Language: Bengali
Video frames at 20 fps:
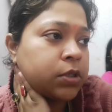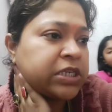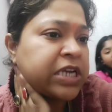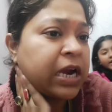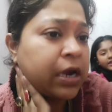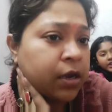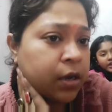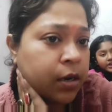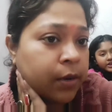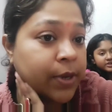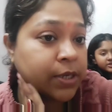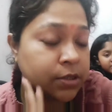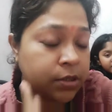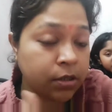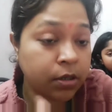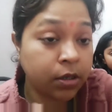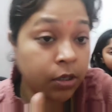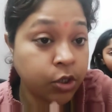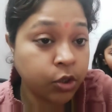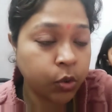চারটে
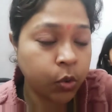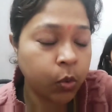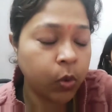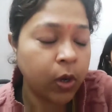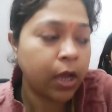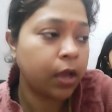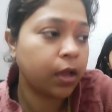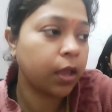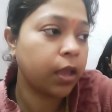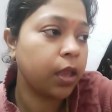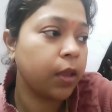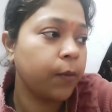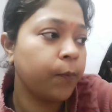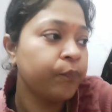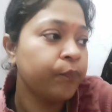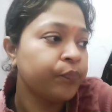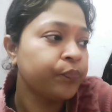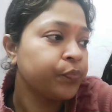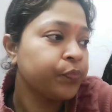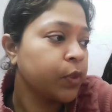বাজার কিছুক্ষণ আগে
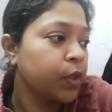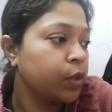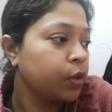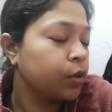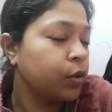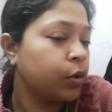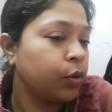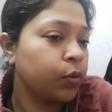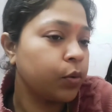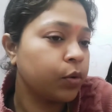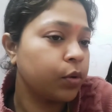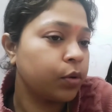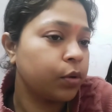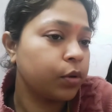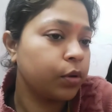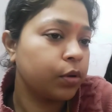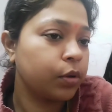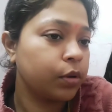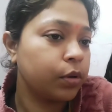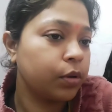তো
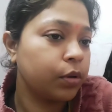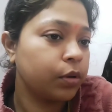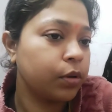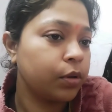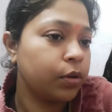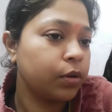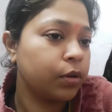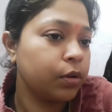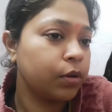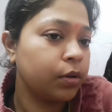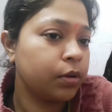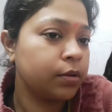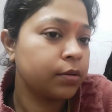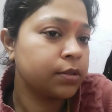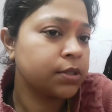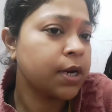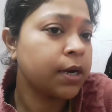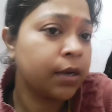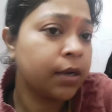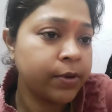
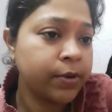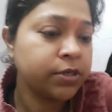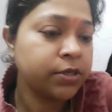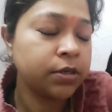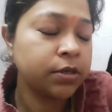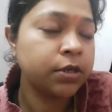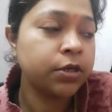চারটে বাজার